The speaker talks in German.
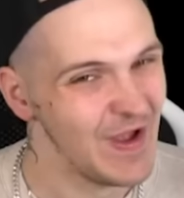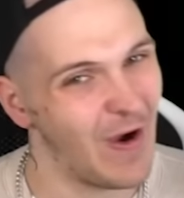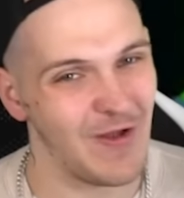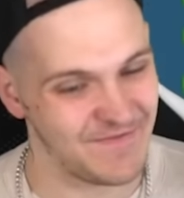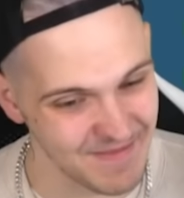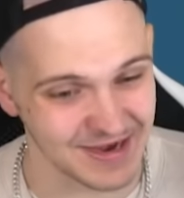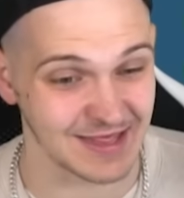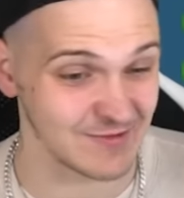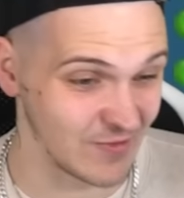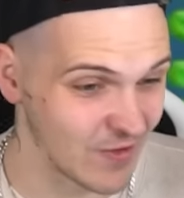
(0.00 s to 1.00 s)
Und wenn man
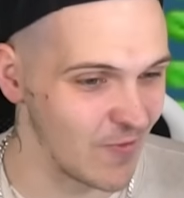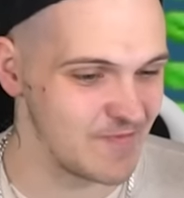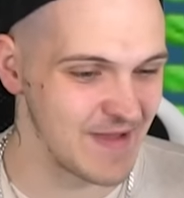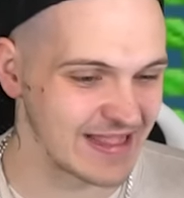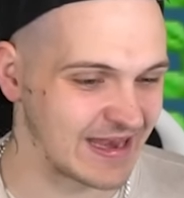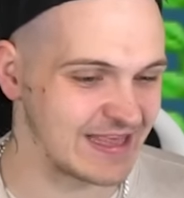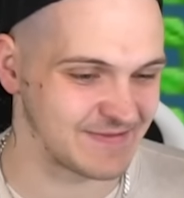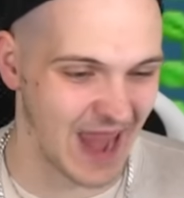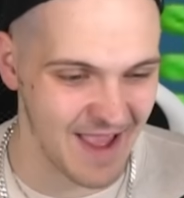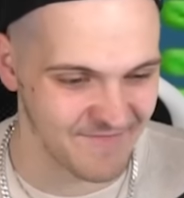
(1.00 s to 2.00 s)
das ohne Grund macht, dann ist
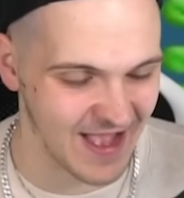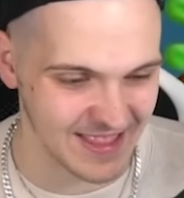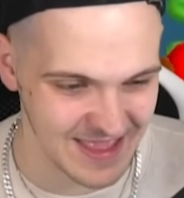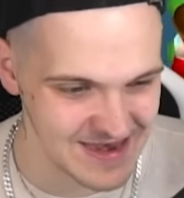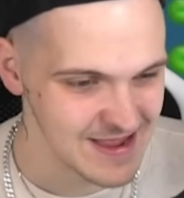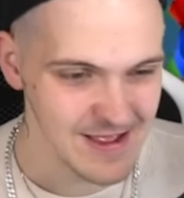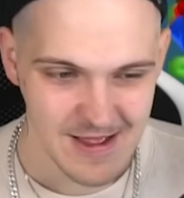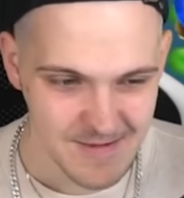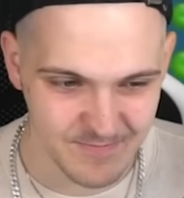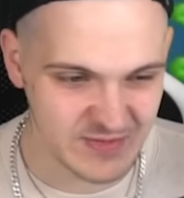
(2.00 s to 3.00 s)
man einfach ein
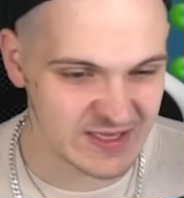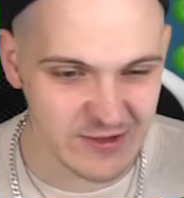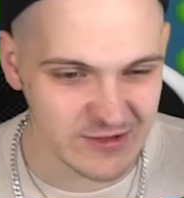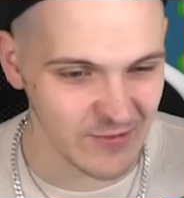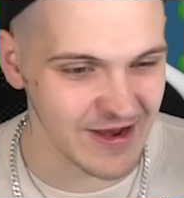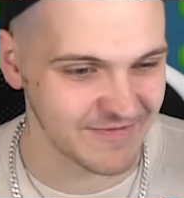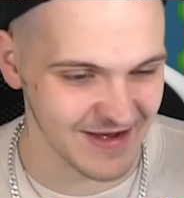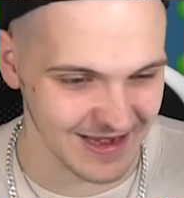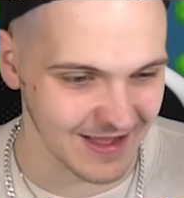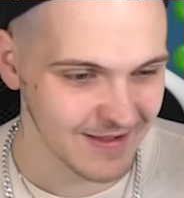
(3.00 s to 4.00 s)

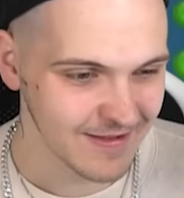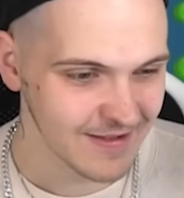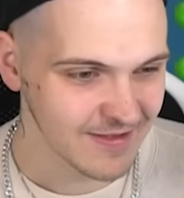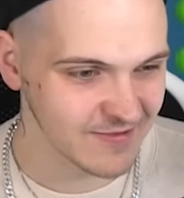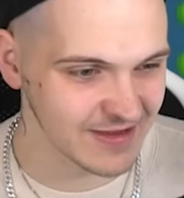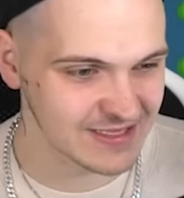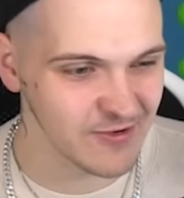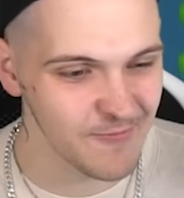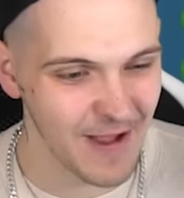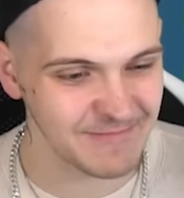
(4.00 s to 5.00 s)
Psychoentwickler. Sowas
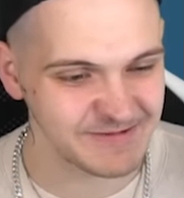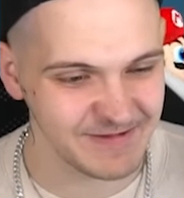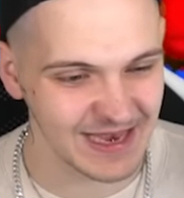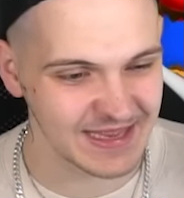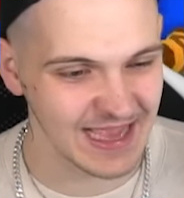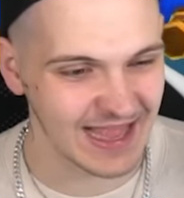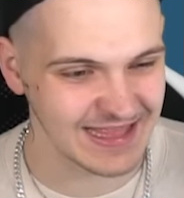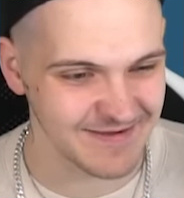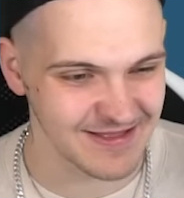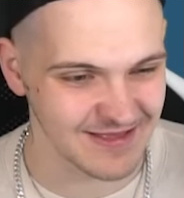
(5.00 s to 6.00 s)
tut man einem Spieler nicht an.
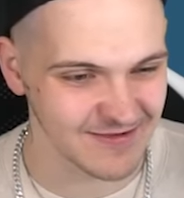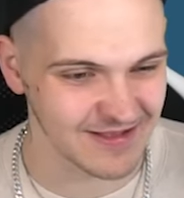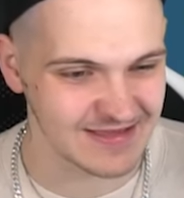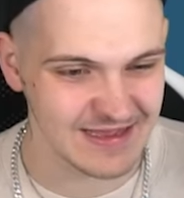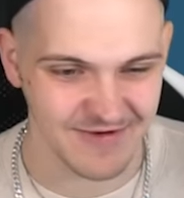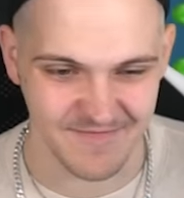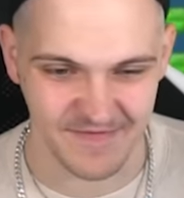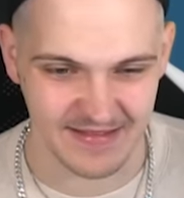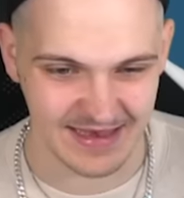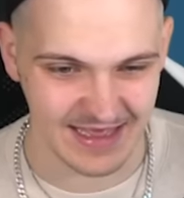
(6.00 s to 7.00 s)
Jemanden so ein Secret
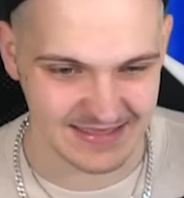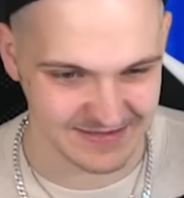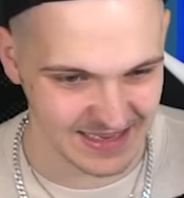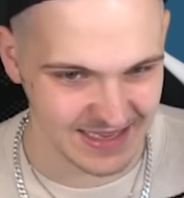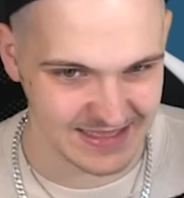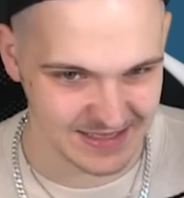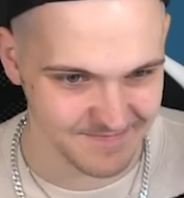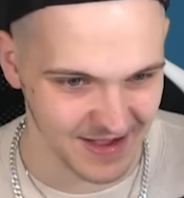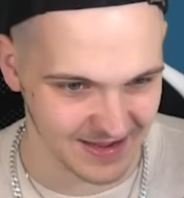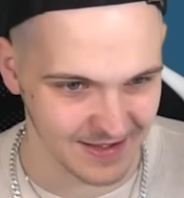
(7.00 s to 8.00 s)
finden lassen und dann nichts
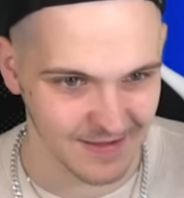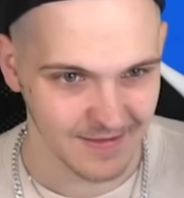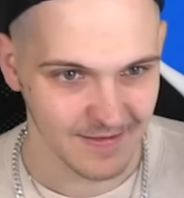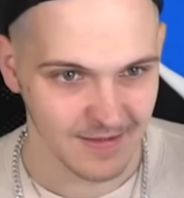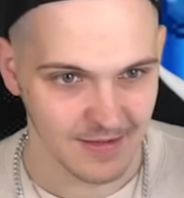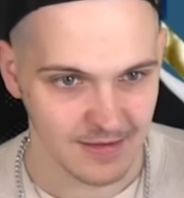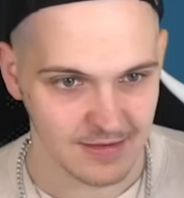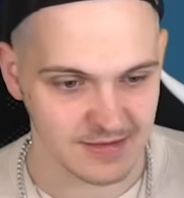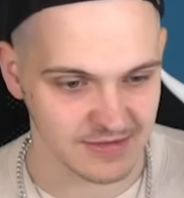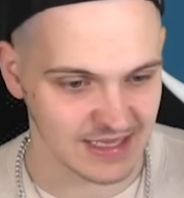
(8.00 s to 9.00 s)
hinpacken.
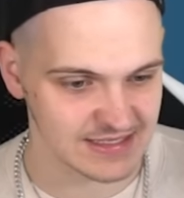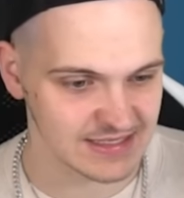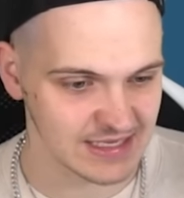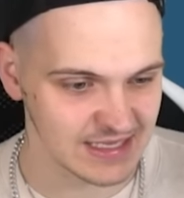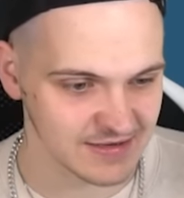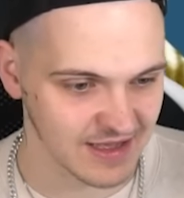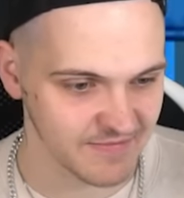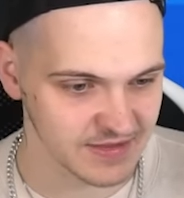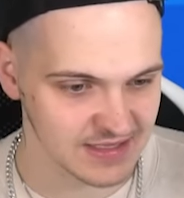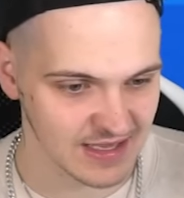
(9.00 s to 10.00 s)
So, das ist nichts. Okay, wir
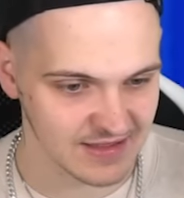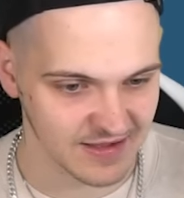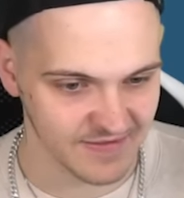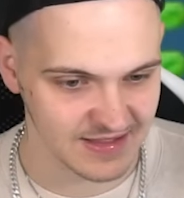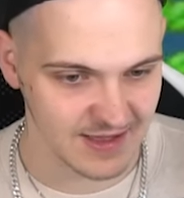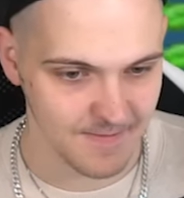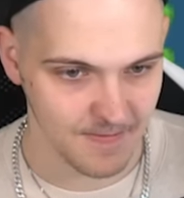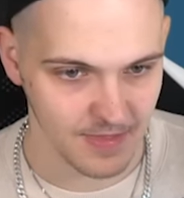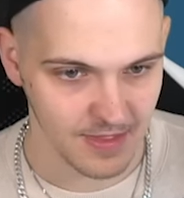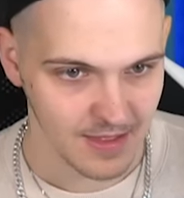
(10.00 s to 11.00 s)
müssen es jetzt hier quasi
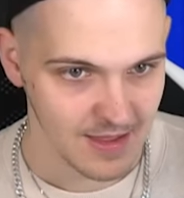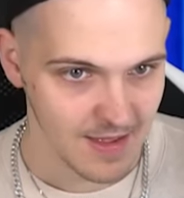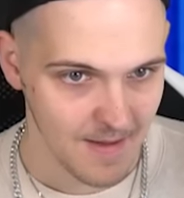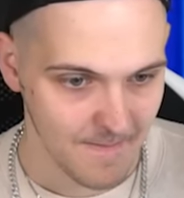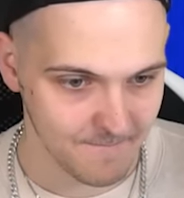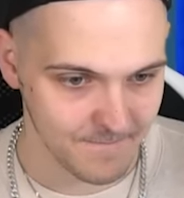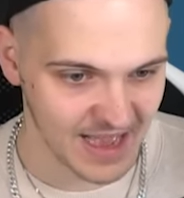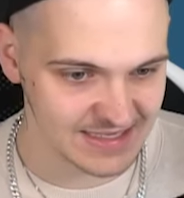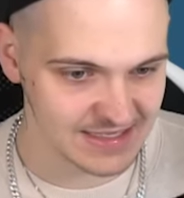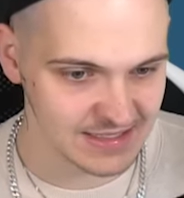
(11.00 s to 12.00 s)

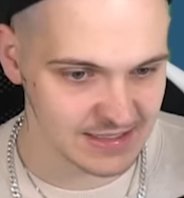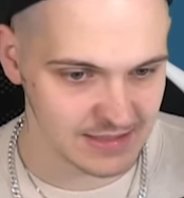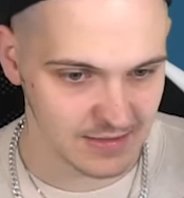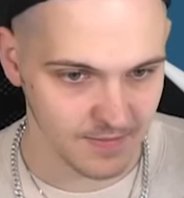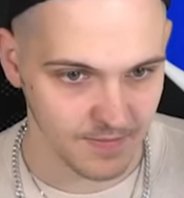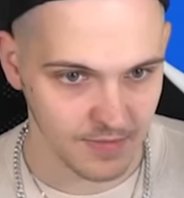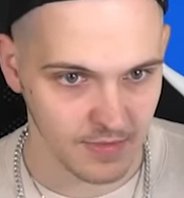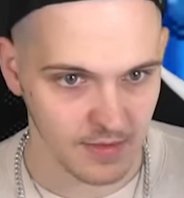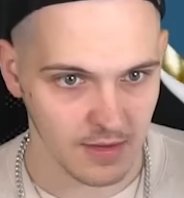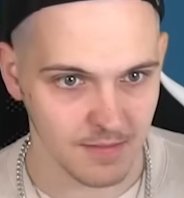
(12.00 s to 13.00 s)
passend
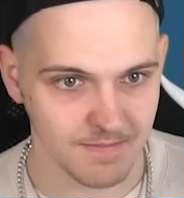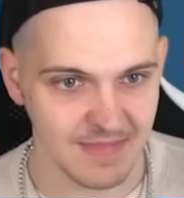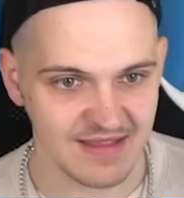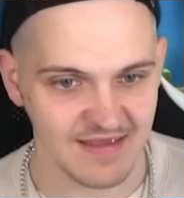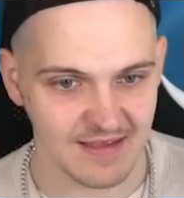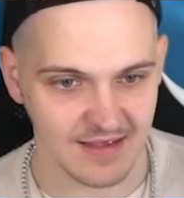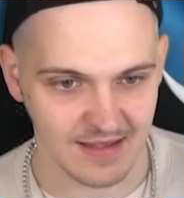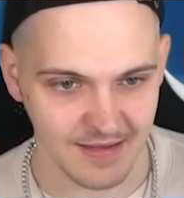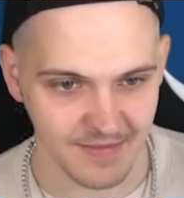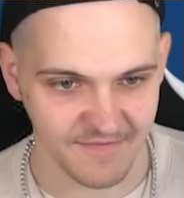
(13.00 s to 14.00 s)
mittig
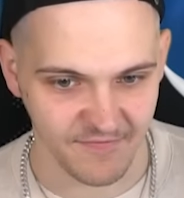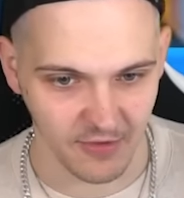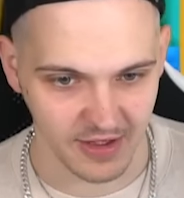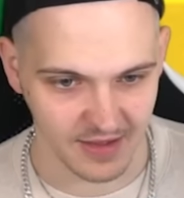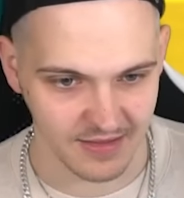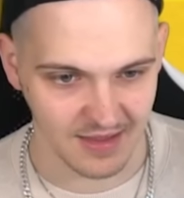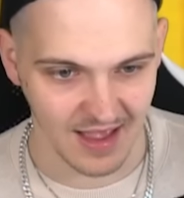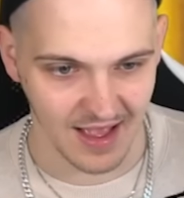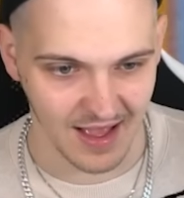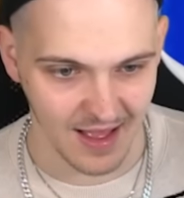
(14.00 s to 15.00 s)
immer feuern.
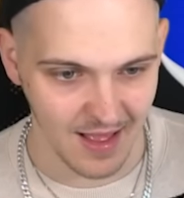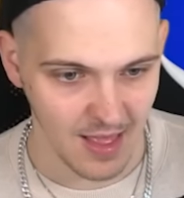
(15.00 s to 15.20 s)
Ja.